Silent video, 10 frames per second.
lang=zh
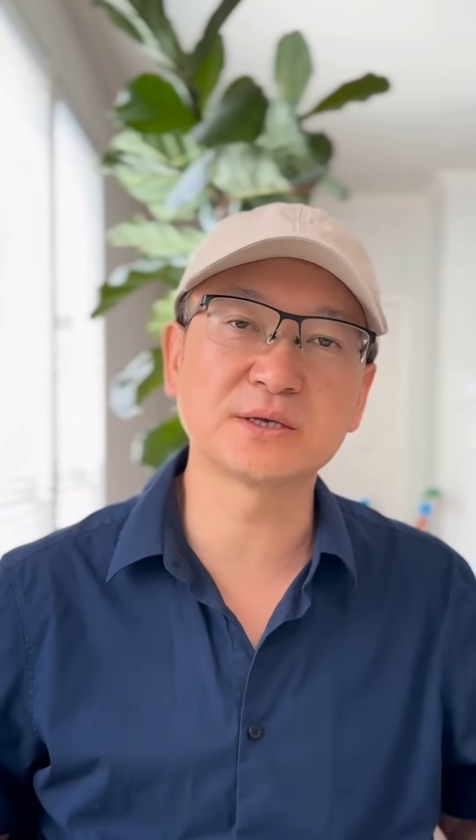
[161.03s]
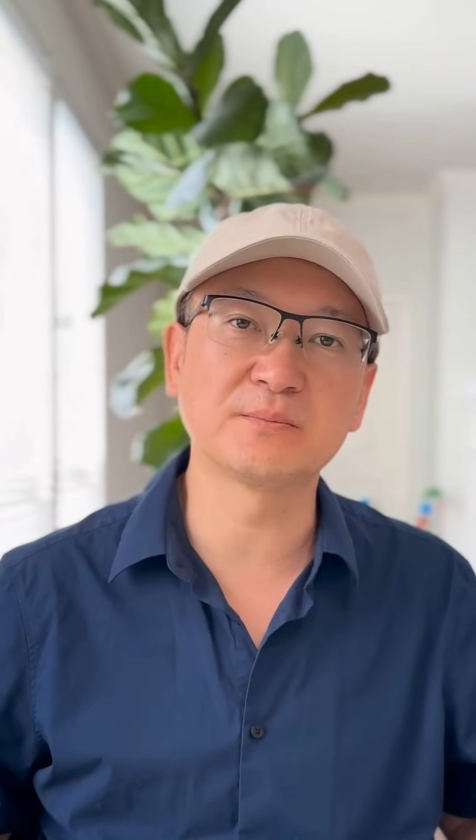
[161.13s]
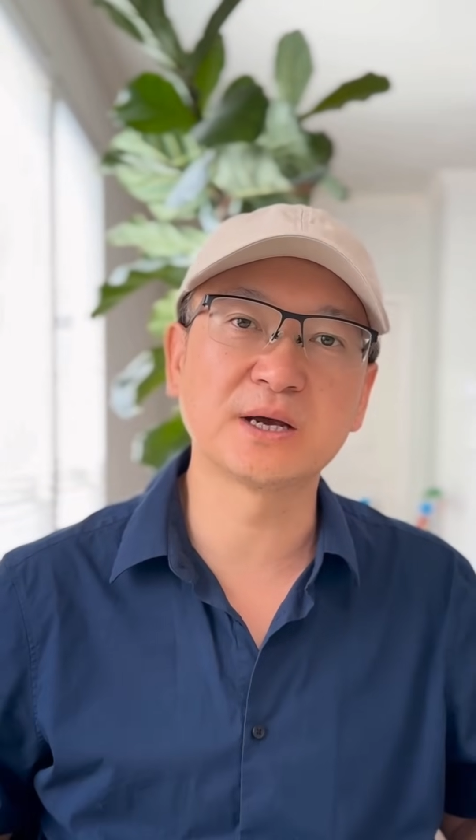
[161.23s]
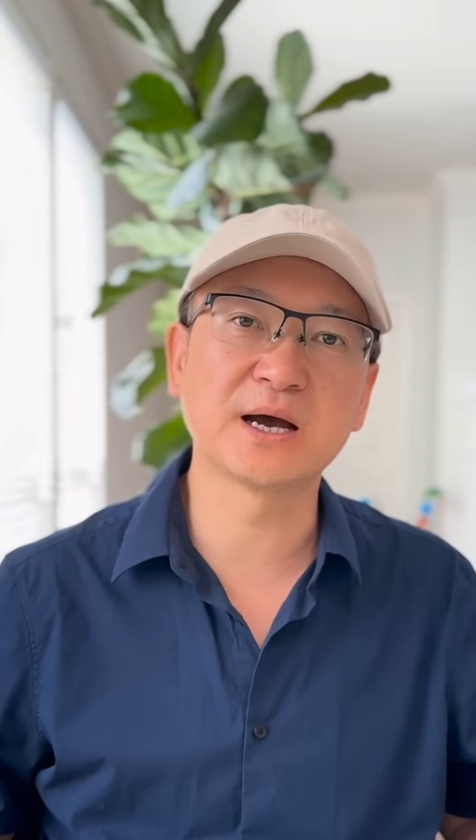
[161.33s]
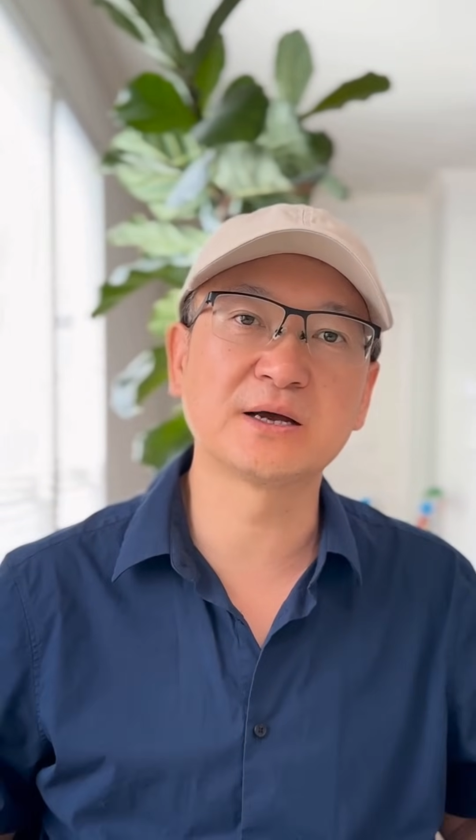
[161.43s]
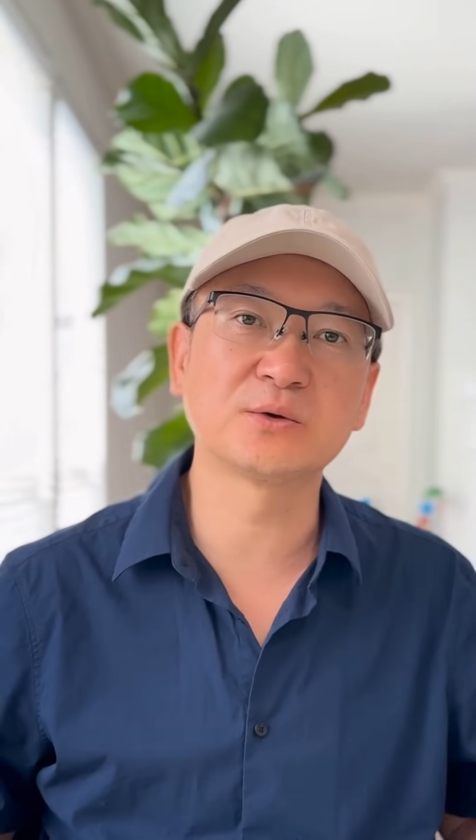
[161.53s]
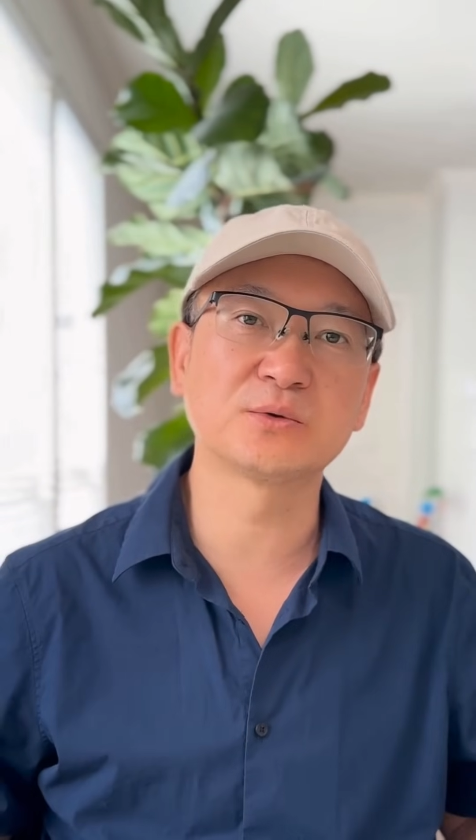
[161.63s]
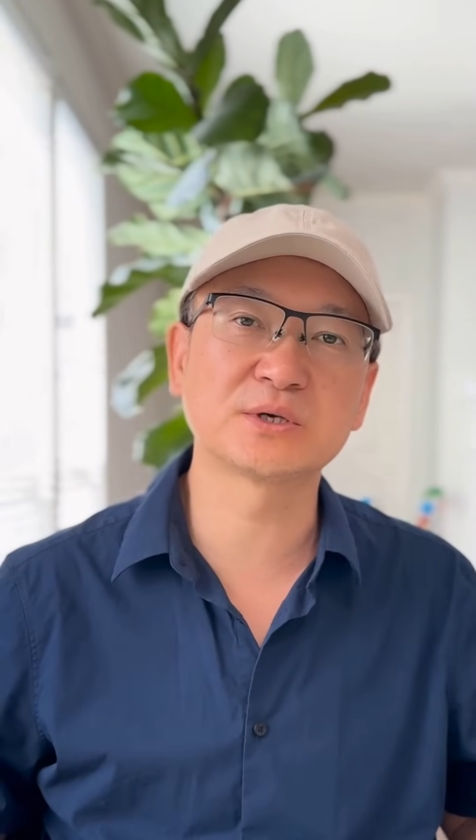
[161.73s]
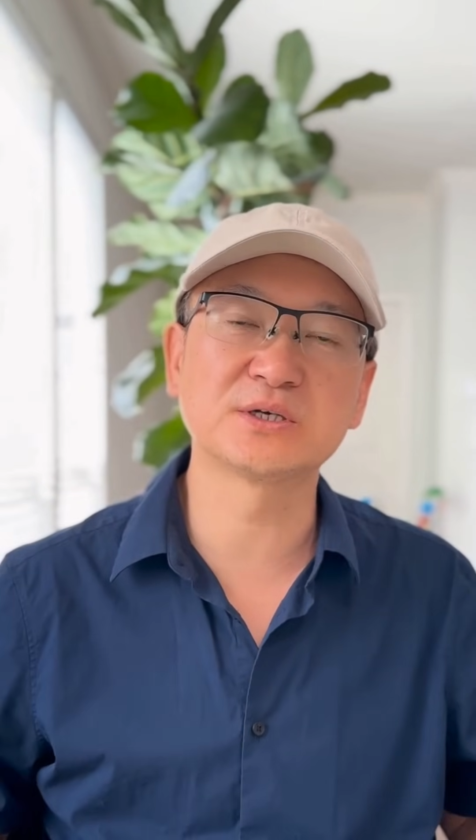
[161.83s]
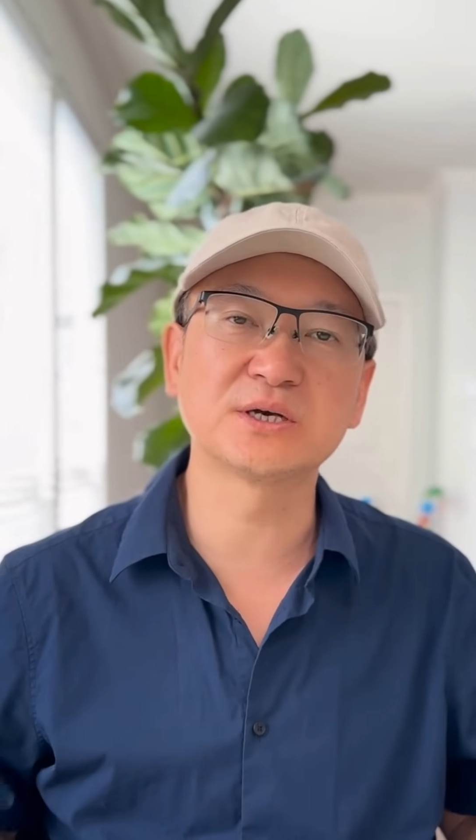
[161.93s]
它们含有
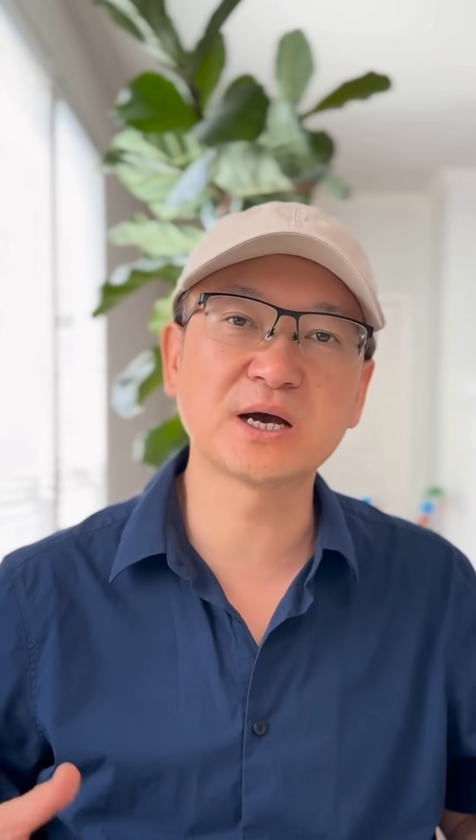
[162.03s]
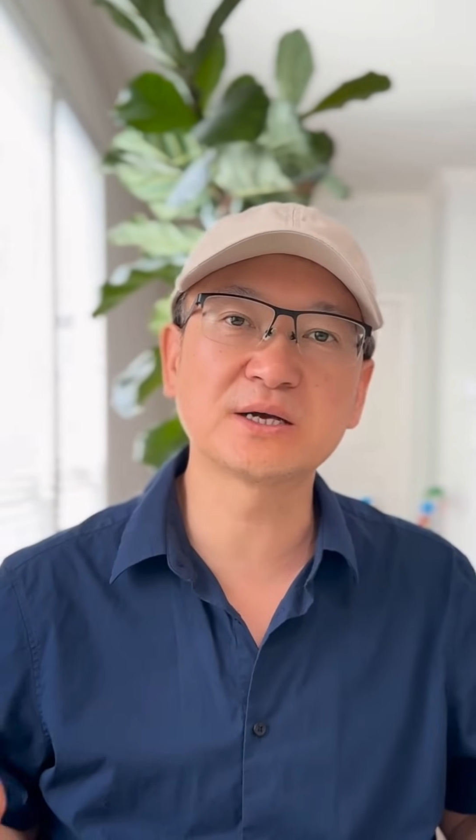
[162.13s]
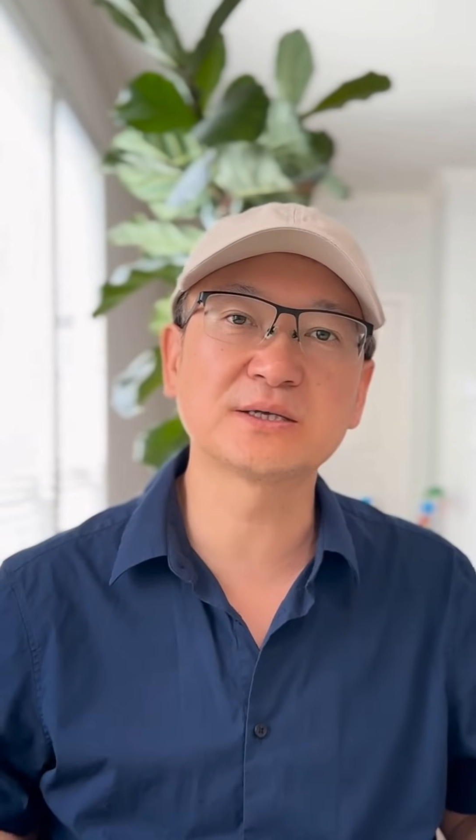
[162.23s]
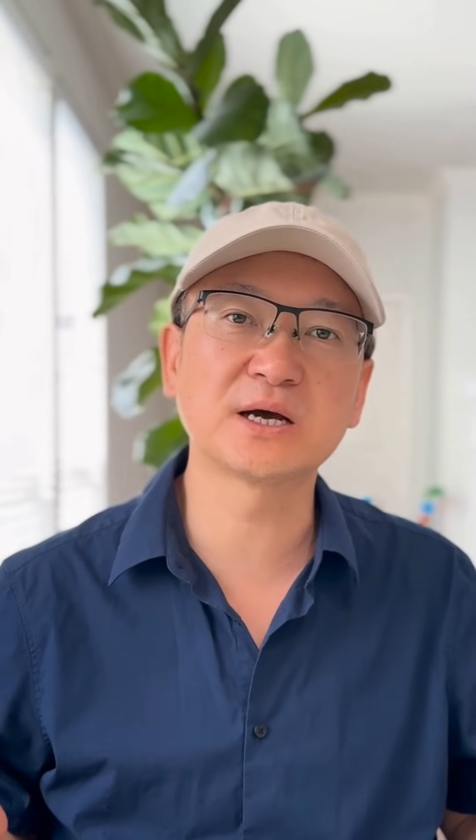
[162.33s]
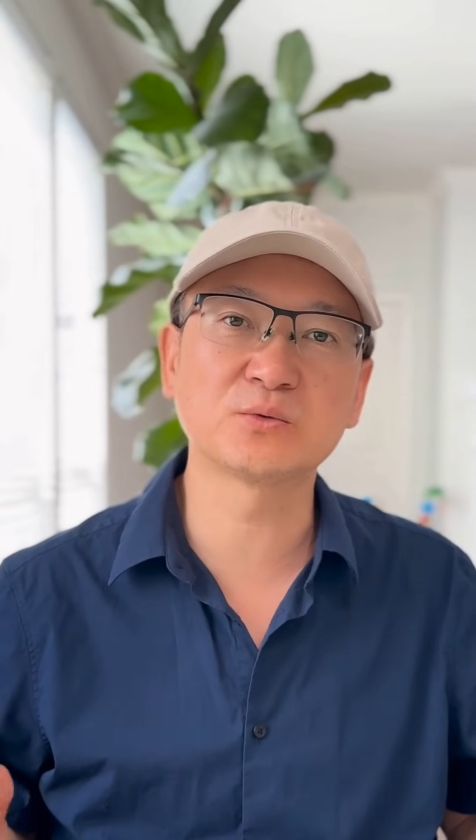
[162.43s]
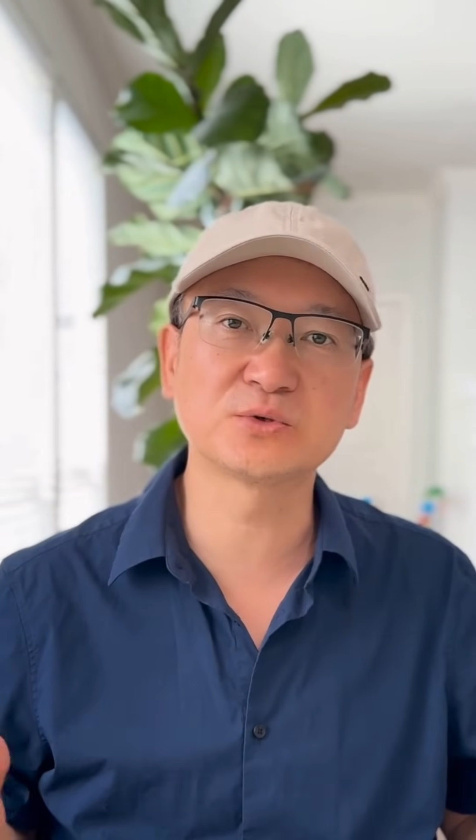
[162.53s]
的是二十碳